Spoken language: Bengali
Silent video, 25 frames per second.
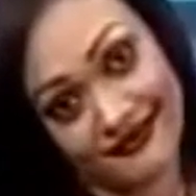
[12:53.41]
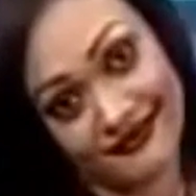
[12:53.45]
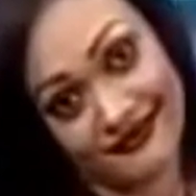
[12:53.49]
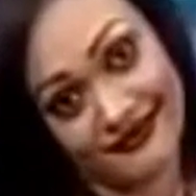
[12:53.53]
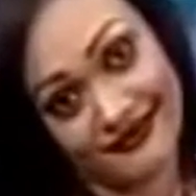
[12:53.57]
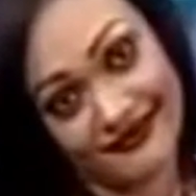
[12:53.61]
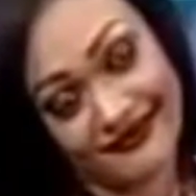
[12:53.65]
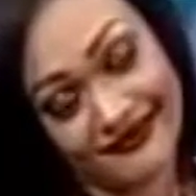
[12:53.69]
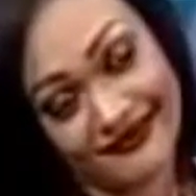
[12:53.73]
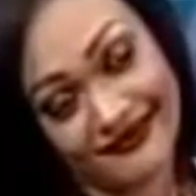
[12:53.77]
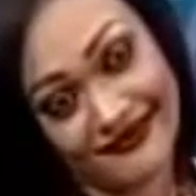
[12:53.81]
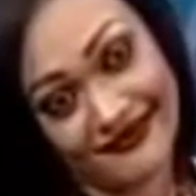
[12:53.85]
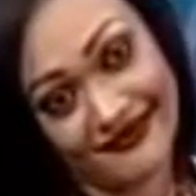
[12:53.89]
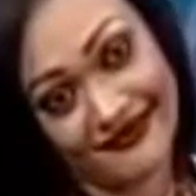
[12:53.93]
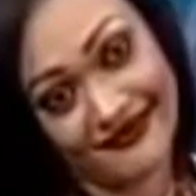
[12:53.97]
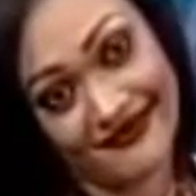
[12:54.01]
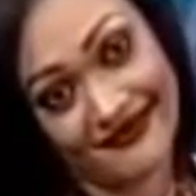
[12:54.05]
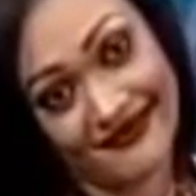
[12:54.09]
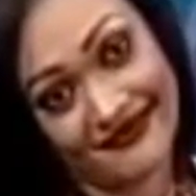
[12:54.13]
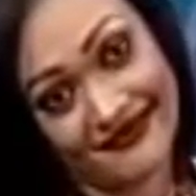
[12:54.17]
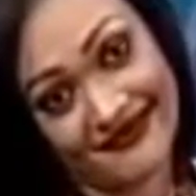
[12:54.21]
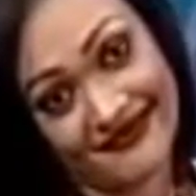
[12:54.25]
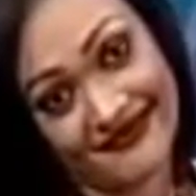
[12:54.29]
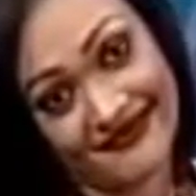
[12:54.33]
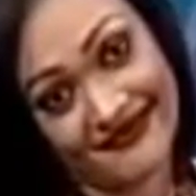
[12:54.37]
কি ড্রেস
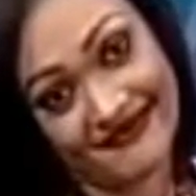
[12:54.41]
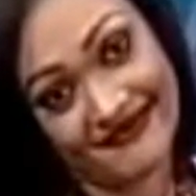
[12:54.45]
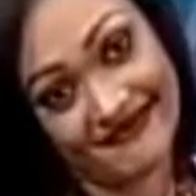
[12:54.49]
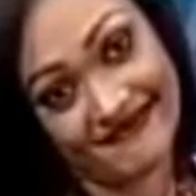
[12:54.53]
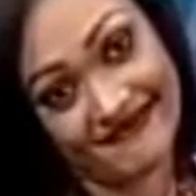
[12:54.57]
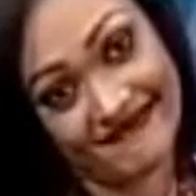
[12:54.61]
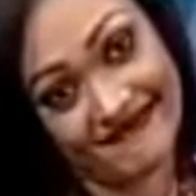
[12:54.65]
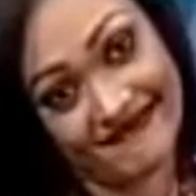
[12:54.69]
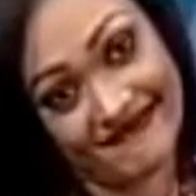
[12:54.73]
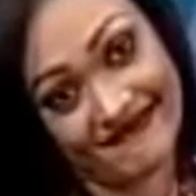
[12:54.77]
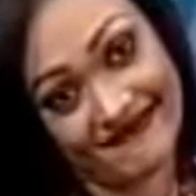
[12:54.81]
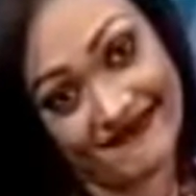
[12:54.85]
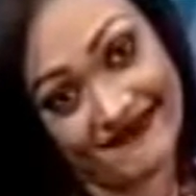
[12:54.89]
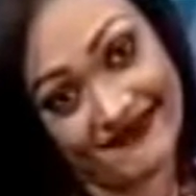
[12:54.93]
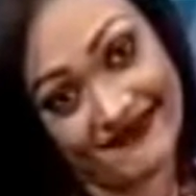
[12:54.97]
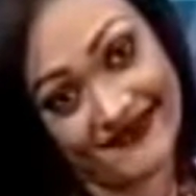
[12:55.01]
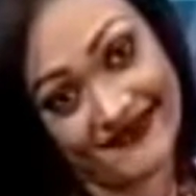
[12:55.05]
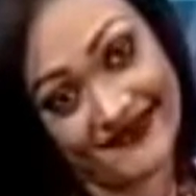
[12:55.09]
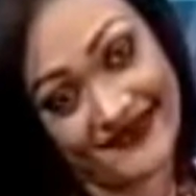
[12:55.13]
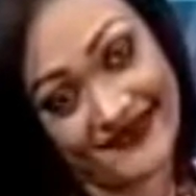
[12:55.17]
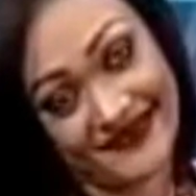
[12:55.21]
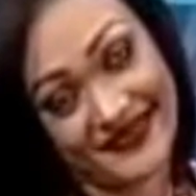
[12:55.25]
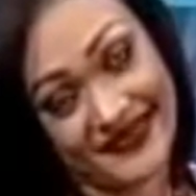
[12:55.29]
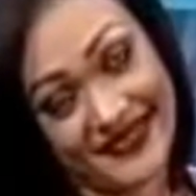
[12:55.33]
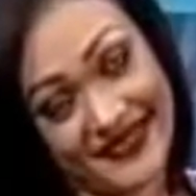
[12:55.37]
পরলে আমাকে স্যুট
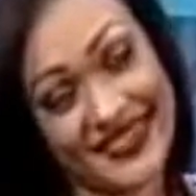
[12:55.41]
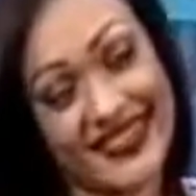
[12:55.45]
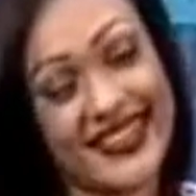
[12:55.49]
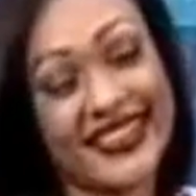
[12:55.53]
করবে